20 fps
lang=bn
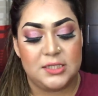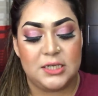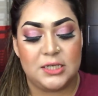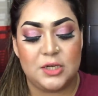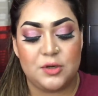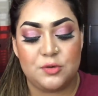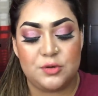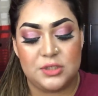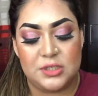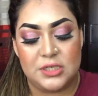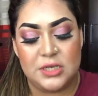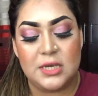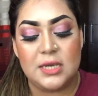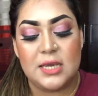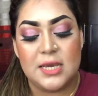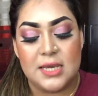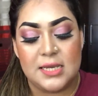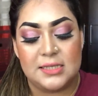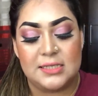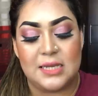সেটা হচ্ছে
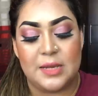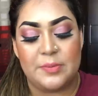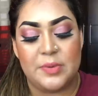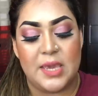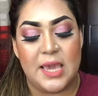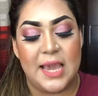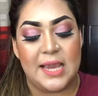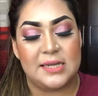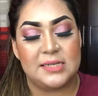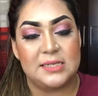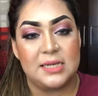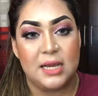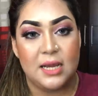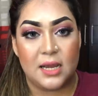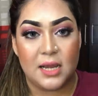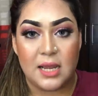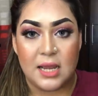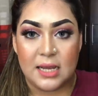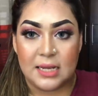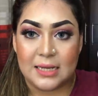যে আমি একটা
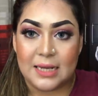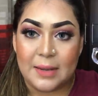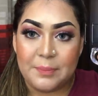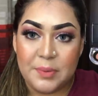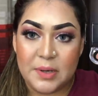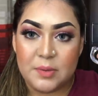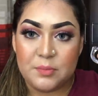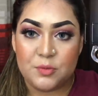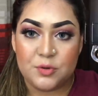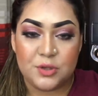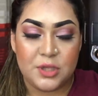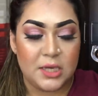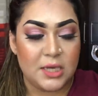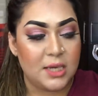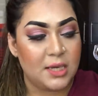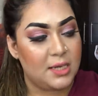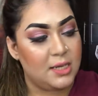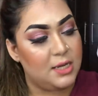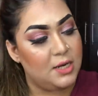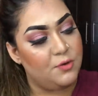কাপের মধ্যে